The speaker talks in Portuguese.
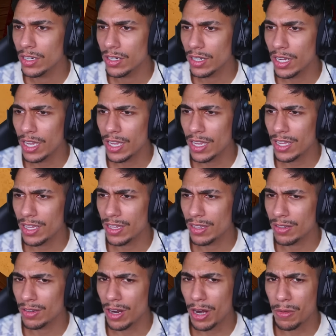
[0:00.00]

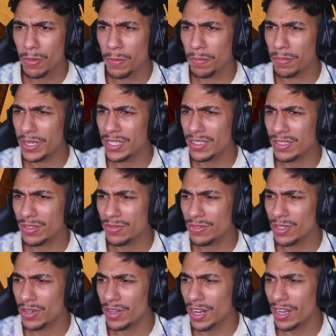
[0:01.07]
É... Are you pleased
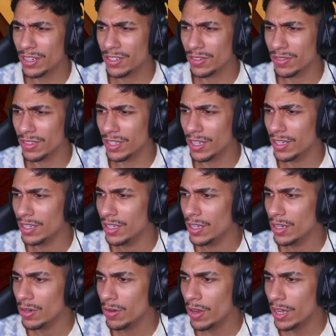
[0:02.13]
with your action? Tá.
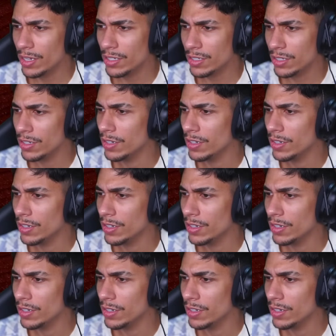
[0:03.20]
Quest.